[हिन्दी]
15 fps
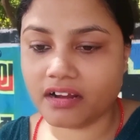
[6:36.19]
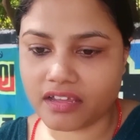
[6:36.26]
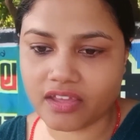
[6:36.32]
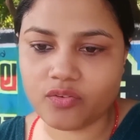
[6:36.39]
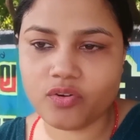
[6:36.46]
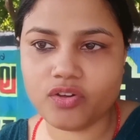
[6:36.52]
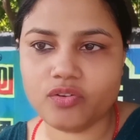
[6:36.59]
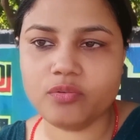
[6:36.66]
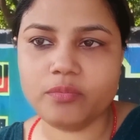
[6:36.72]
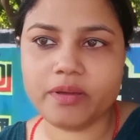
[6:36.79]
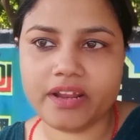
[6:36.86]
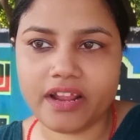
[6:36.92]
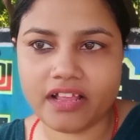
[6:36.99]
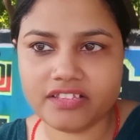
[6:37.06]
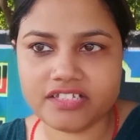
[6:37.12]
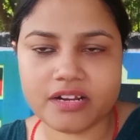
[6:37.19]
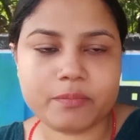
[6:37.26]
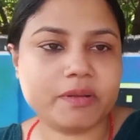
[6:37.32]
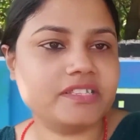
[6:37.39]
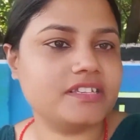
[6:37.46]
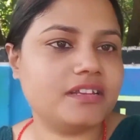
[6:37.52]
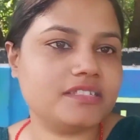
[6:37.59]
थकी हुई हूँ मेरे
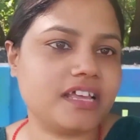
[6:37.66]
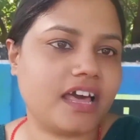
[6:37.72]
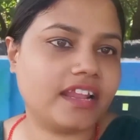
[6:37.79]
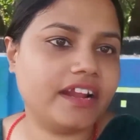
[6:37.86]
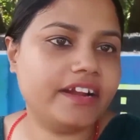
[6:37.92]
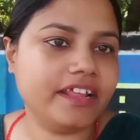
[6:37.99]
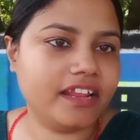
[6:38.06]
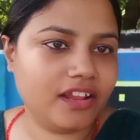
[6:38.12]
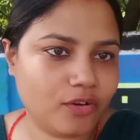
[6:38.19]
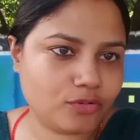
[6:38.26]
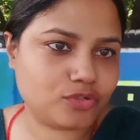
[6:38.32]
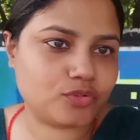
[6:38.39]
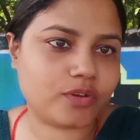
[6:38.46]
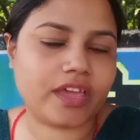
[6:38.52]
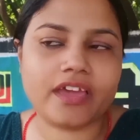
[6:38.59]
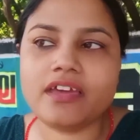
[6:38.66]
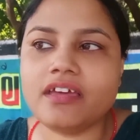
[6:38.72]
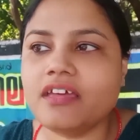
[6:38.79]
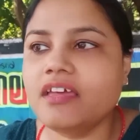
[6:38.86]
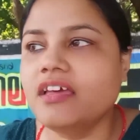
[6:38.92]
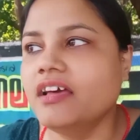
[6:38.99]
अंजर पंजर सारे ढीले हो चुके हैं